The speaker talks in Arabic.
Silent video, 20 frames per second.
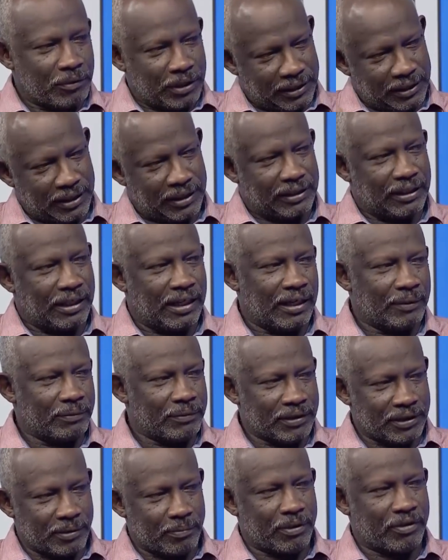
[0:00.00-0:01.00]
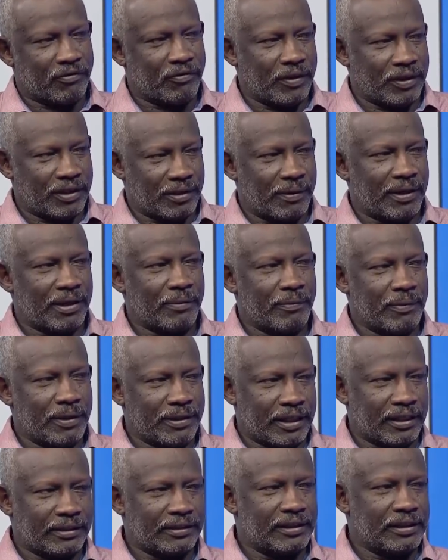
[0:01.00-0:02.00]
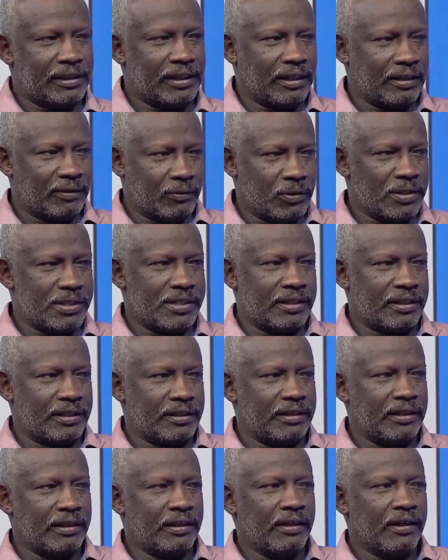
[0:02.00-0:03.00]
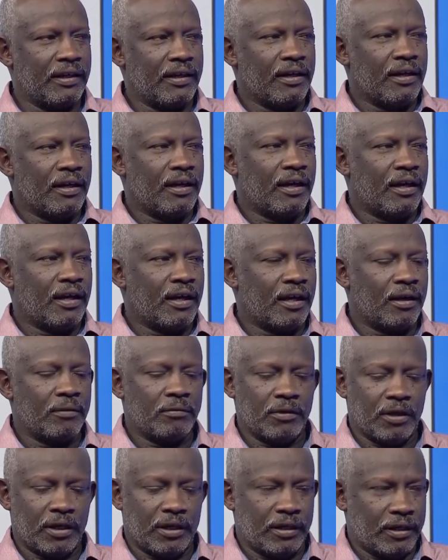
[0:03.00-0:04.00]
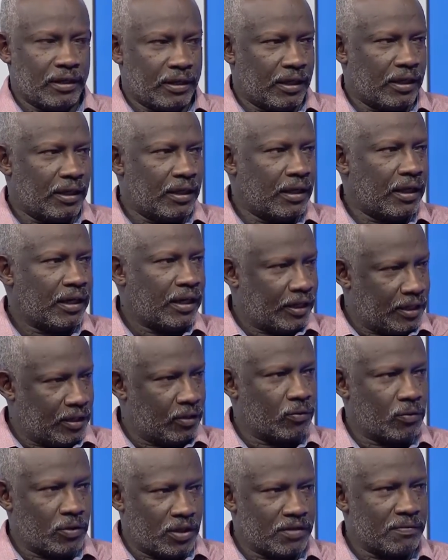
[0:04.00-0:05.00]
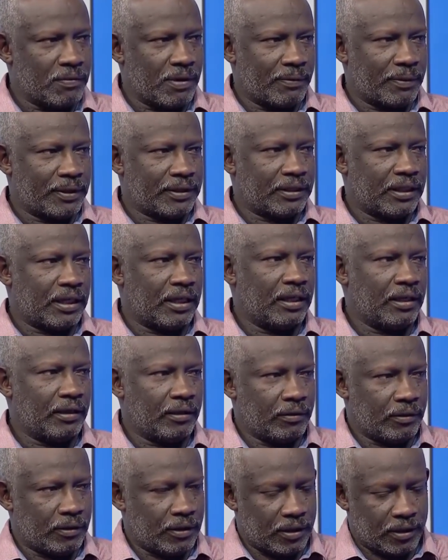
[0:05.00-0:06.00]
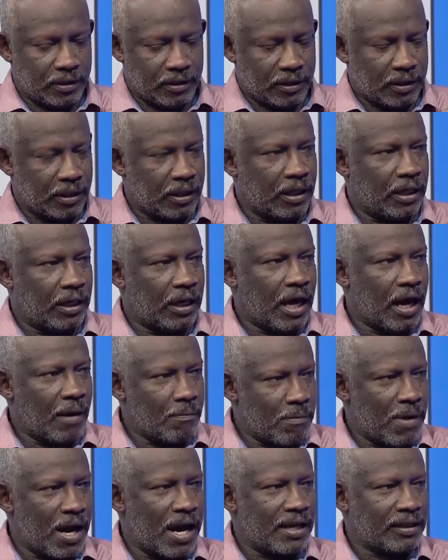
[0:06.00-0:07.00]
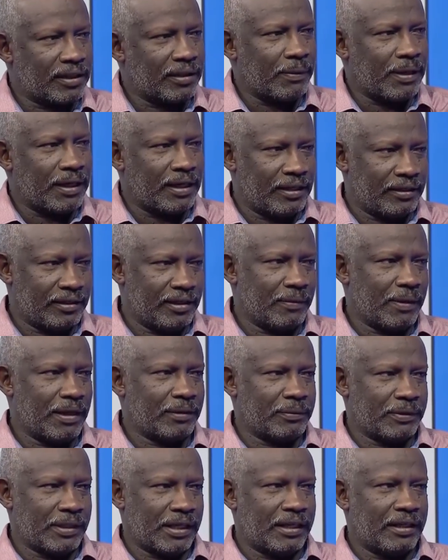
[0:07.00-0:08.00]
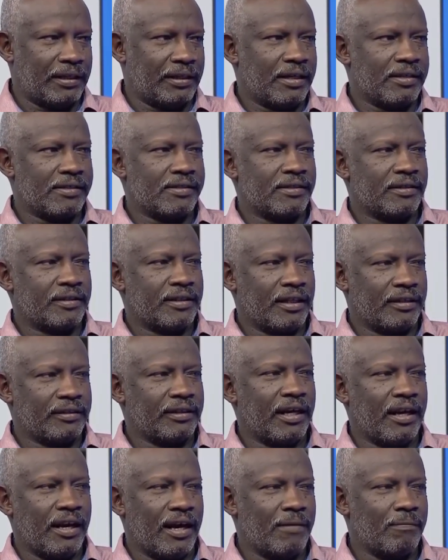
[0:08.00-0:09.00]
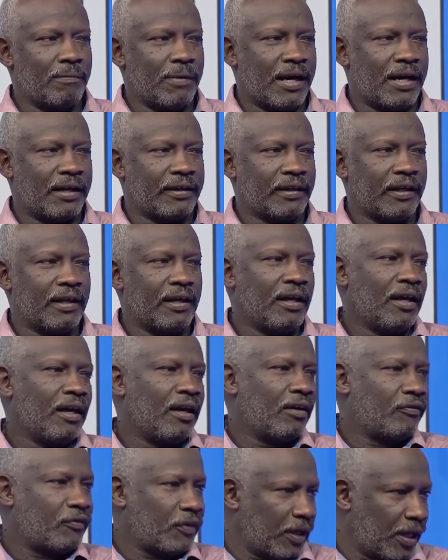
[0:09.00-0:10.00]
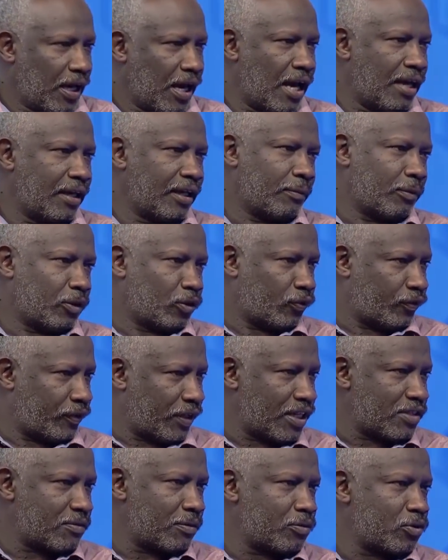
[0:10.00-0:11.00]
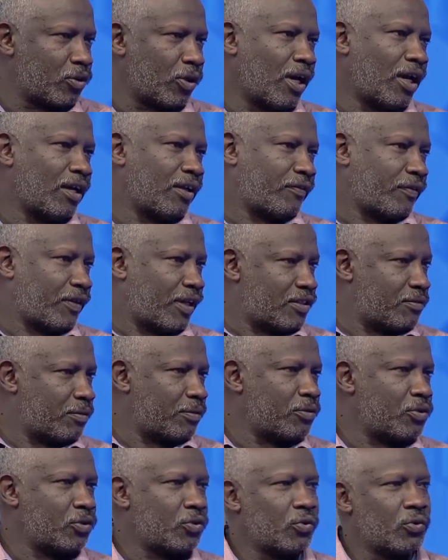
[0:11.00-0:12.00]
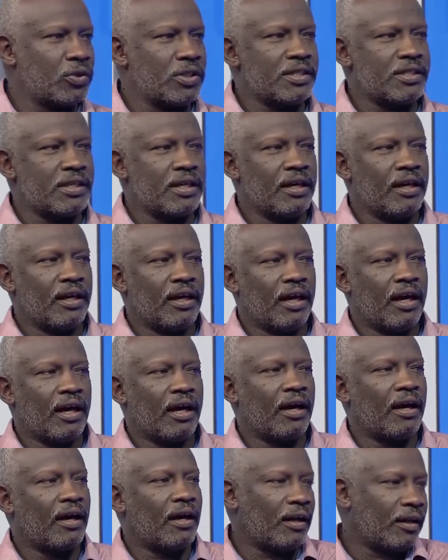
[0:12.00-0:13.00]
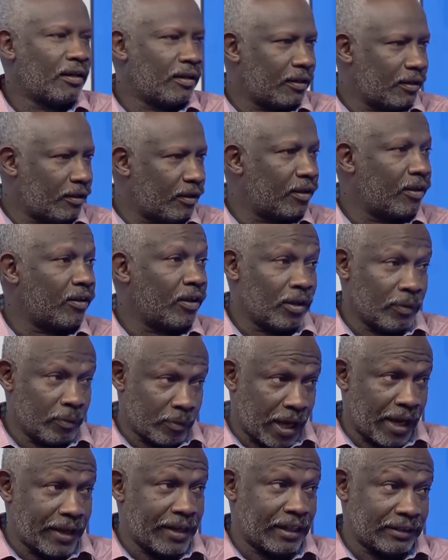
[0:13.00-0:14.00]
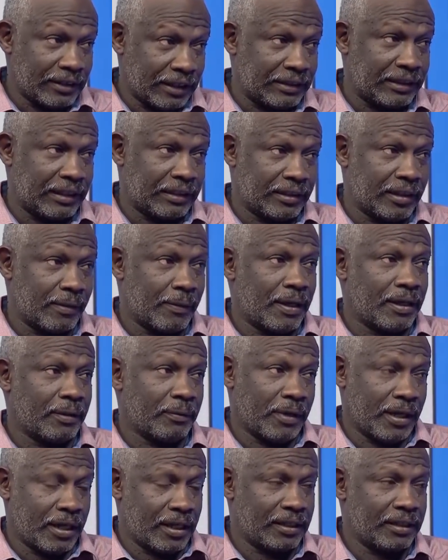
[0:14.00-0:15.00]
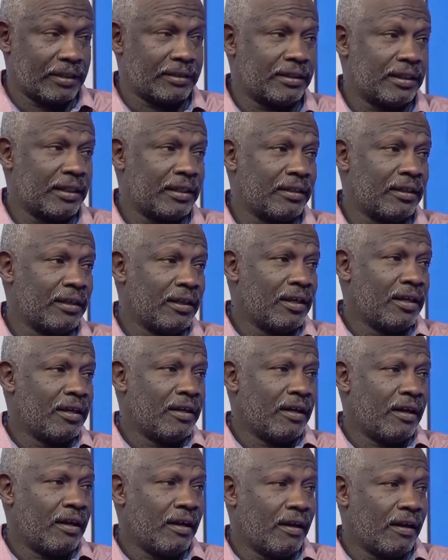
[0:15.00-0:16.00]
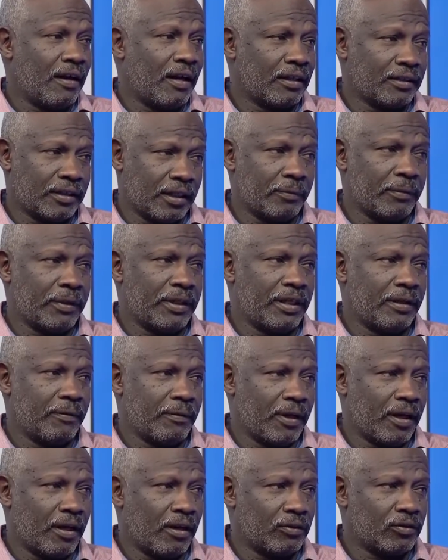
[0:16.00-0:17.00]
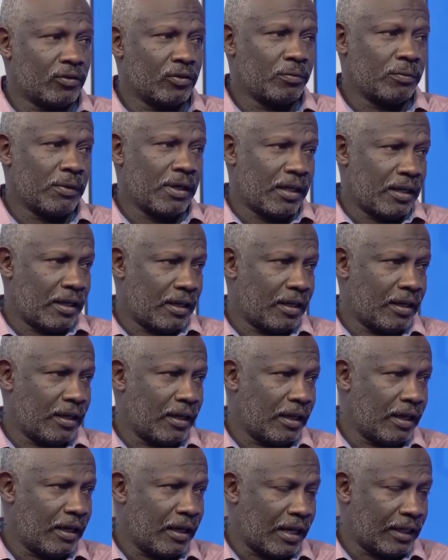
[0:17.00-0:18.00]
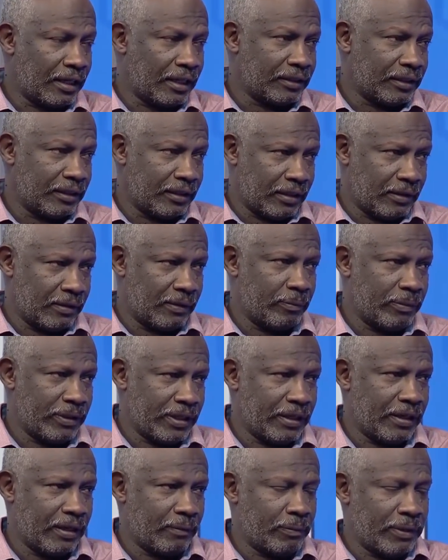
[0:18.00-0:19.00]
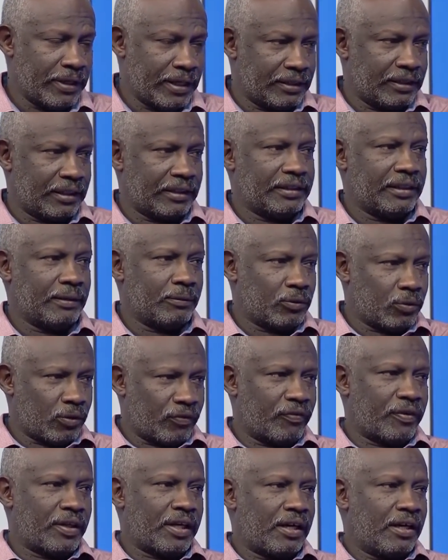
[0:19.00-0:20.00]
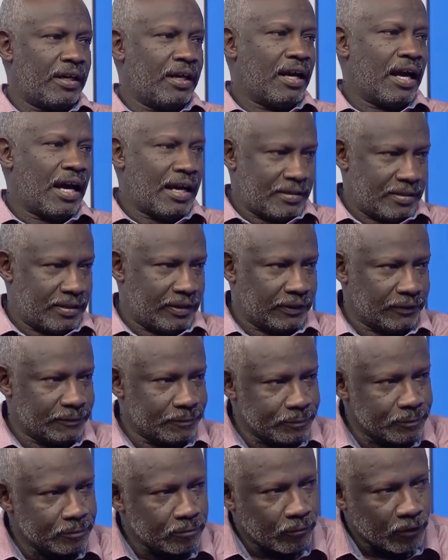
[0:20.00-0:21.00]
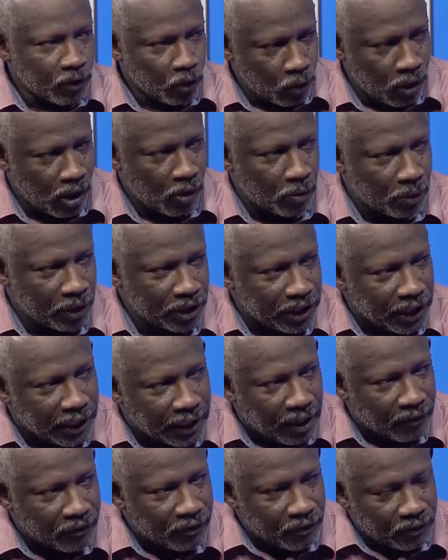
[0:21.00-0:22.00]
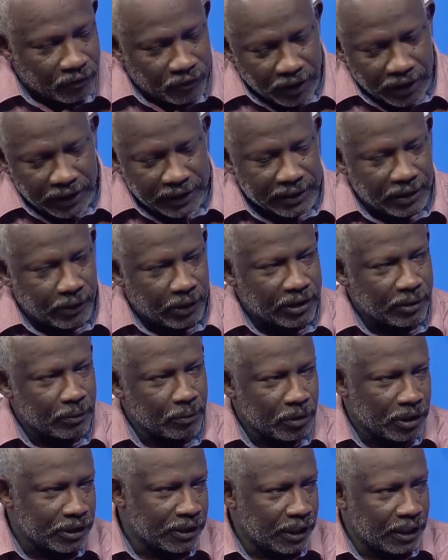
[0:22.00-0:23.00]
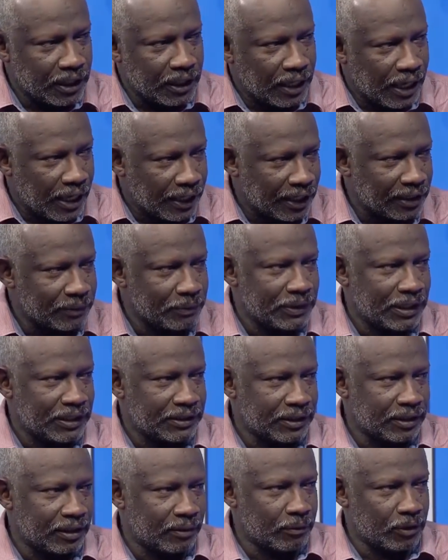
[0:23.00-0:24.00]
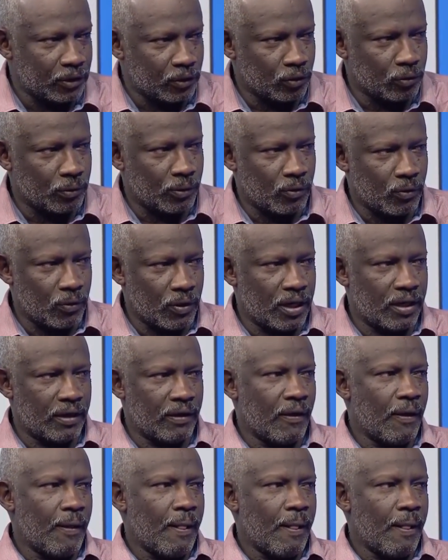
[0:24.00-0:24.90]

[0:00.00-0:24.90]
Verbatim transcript: تقدر تطبق فيها قوانين بتاعت لياقه كويسه جدا آه، الاكل كويس ما بطال اهم حاجه طبعا الانضباط بتاع الناس ده, ده اللي اهم حاجه في القاهره برضه في ناس بيمشوا القاهره في ناس بيمشوا تونس آه الامكانيات اكثر طبعا امكانيات اكثر آه، اكتر من هنا من الخرطوم آه، الحياه البنيه التحتيه متوفره احسن كلها ممكن تلقاها في حته واحده ممكن تلقى الحياه بتاعتك المطلوبه كلها